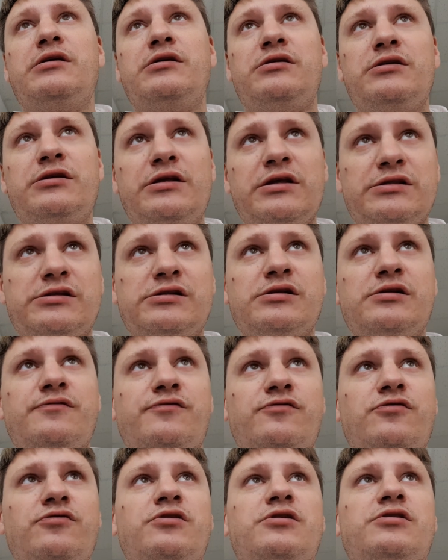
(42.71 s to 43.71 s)
Есть
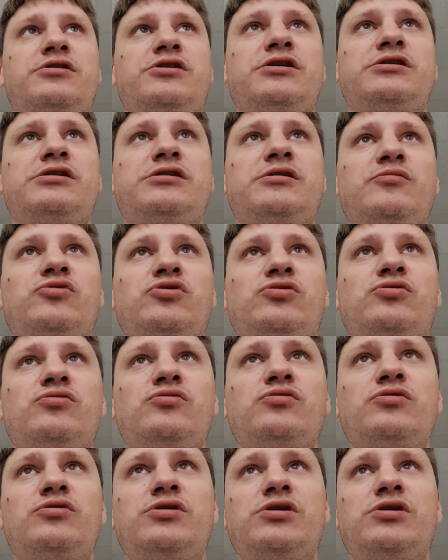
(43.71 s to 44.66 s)
телефон, это сейчас Samsung.